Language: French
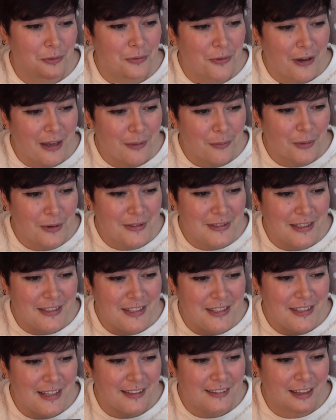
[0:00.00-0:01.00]
Vraiment,
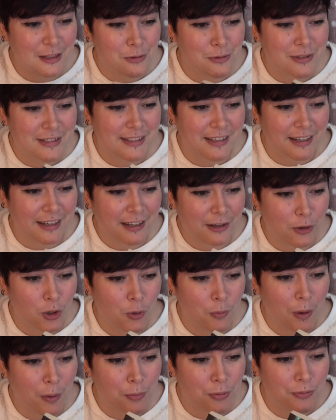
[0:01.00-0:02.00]
s'indigna-t-elle
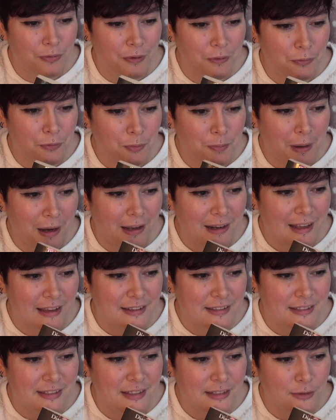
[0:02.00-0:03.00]
comment pouvez-vous parler
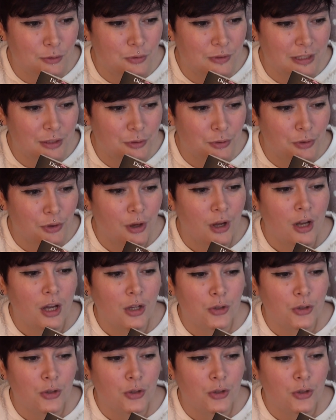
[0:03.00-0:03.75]
ainsi tous les deux